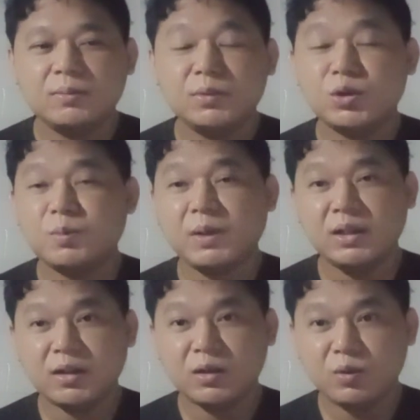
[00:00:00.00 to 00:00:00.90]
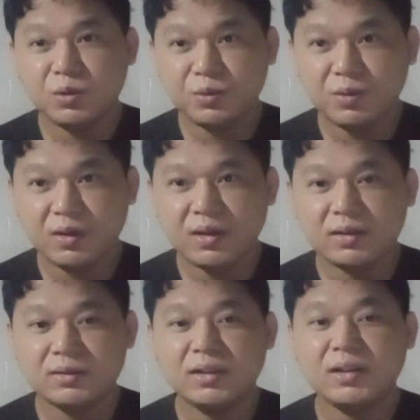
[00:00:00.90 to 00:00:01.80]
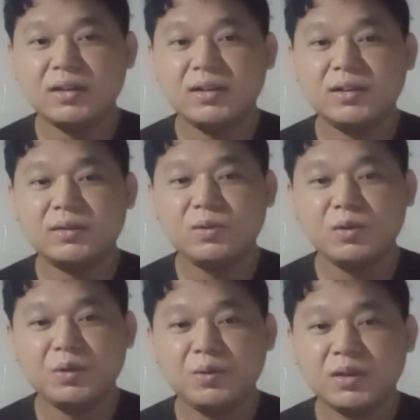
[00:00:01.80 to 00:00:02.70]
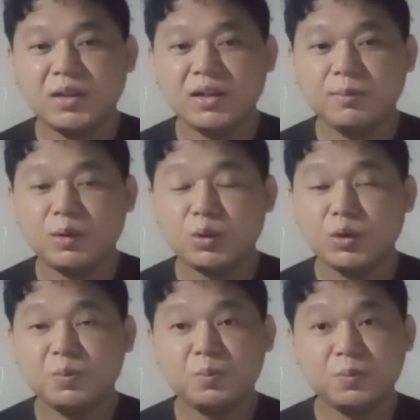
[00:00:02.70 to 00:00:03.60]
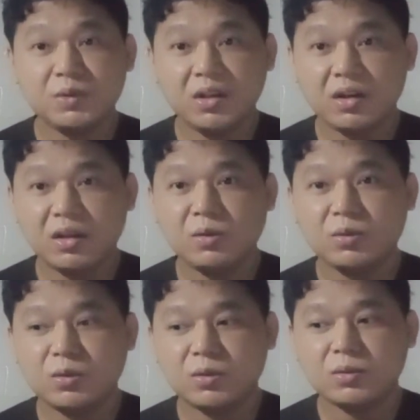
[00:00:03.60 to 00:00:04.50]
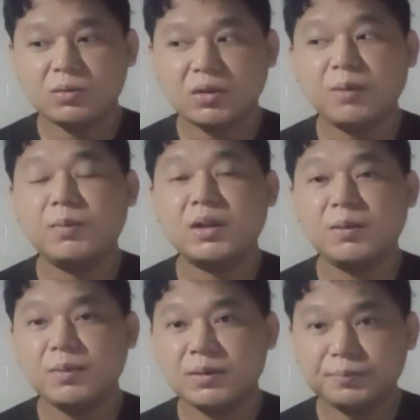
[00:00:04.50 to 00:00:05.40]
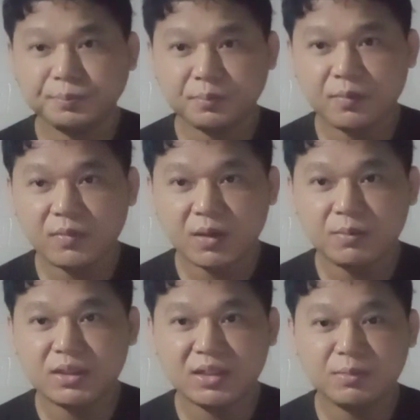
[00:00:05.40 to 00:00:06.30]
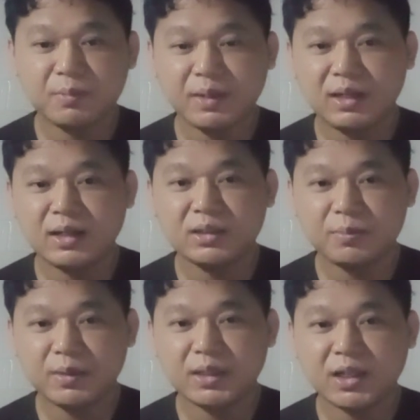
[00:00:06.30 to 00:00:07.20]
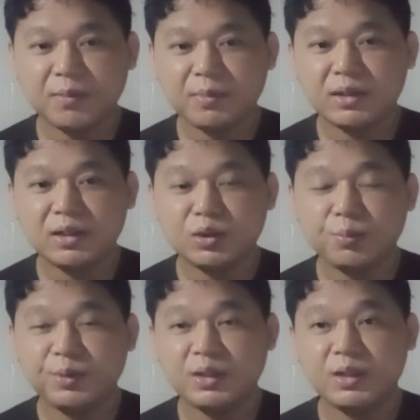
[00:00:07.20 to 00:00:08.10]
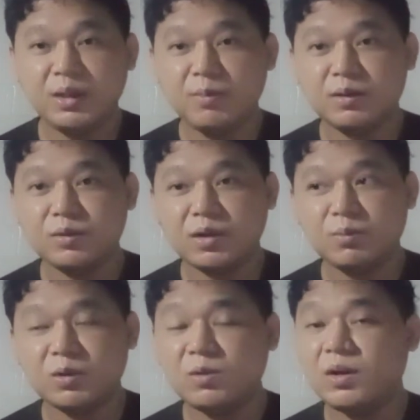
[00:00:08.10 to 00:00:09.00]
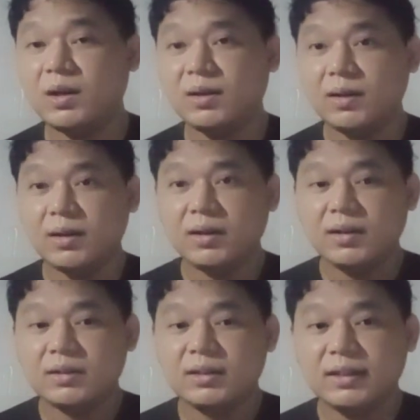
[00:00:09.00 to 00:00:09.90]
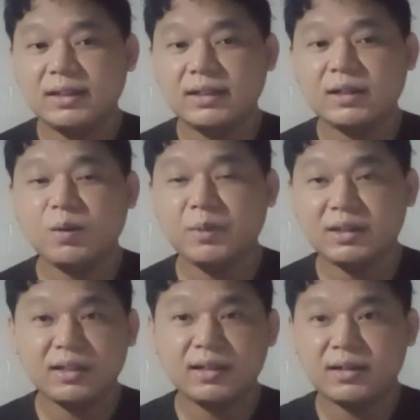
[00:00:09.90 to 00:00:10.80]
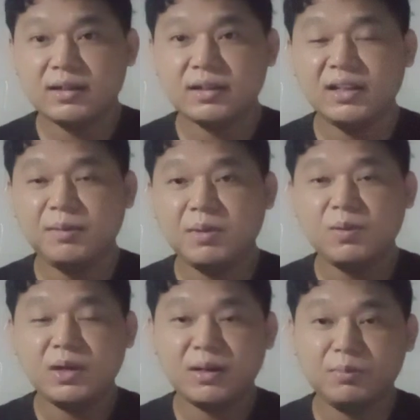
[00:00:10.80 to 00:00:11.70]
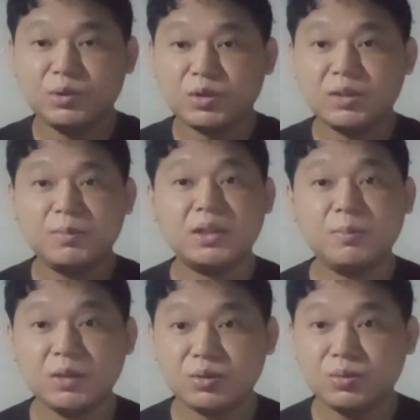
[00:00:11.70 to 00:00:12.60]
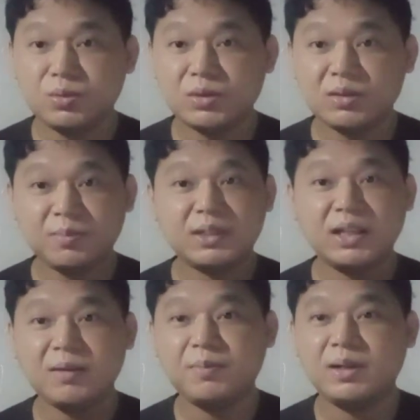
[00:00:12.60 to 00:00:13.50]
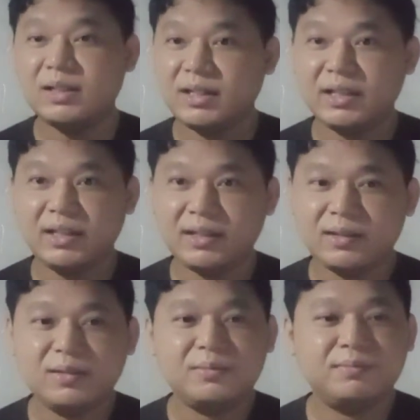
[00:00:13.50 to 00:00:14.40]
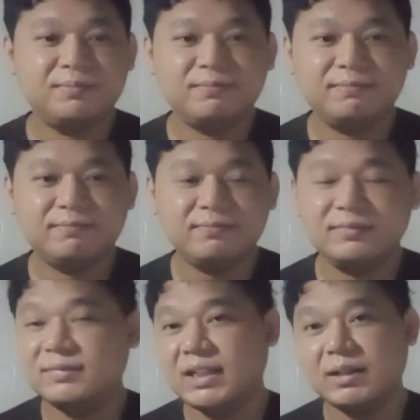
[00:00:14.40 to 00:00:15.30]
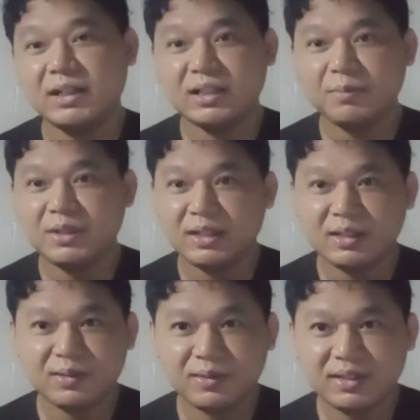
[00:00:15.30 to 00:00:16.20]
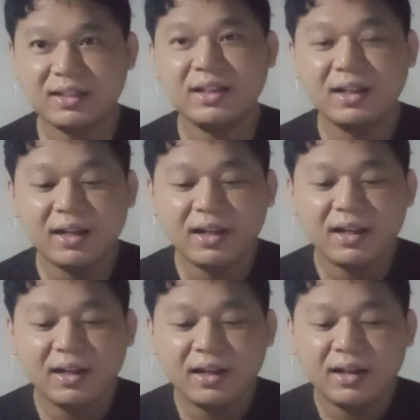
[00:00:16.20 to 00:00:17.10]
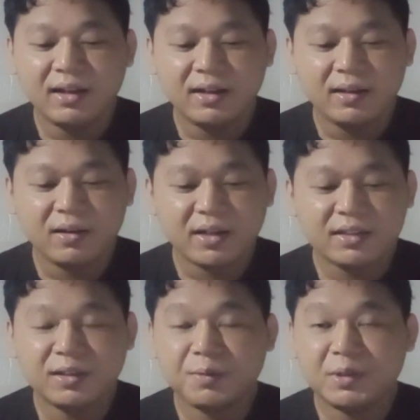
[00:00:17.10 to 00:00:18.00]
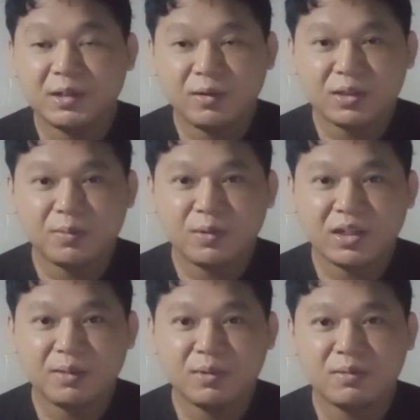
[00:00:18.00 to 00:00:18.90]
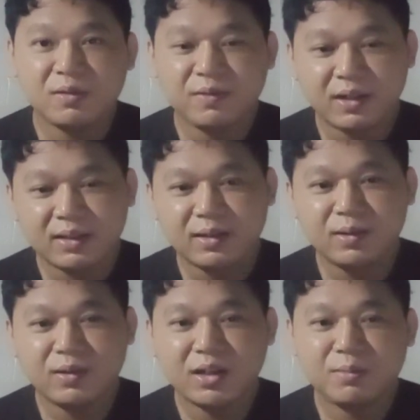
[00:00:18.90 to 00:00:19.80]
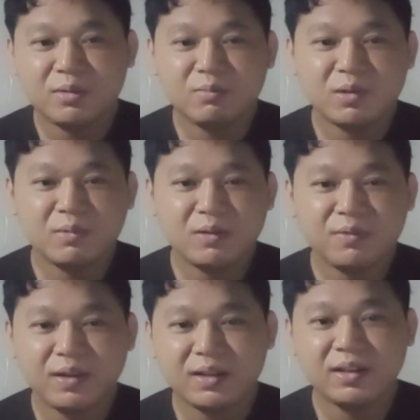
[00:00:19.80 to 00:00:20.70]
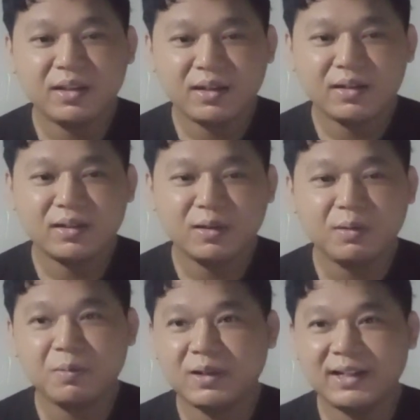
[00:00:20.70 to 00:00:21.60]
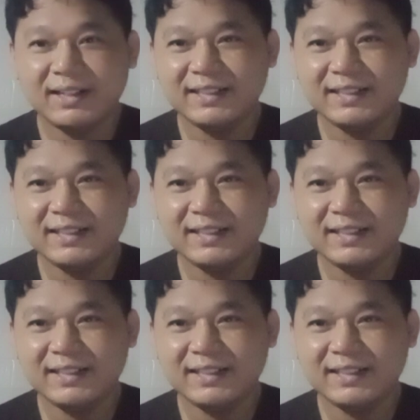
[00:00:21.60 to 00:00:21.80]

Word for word: menurut pandangan gue juga dan gue juga tidak menutup diri untuk teman-teman bisa berpandangan seperti apa dan itu bisa jadi masukan buat gue jadi komentar di bawah menurut teman-teman tuh seperti apa kayak gitu kan kita bisa diskusi oke segitu video dari gue semoga bermanfaat kalau nggak mau bermanfaat ya nggak apa-apa